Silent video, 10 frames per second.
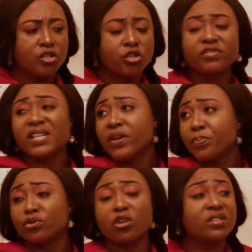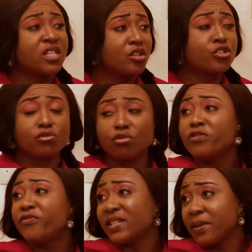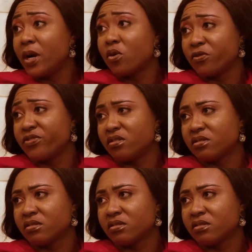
je vous ai toujours dit que je ne lui faisais pas confiance.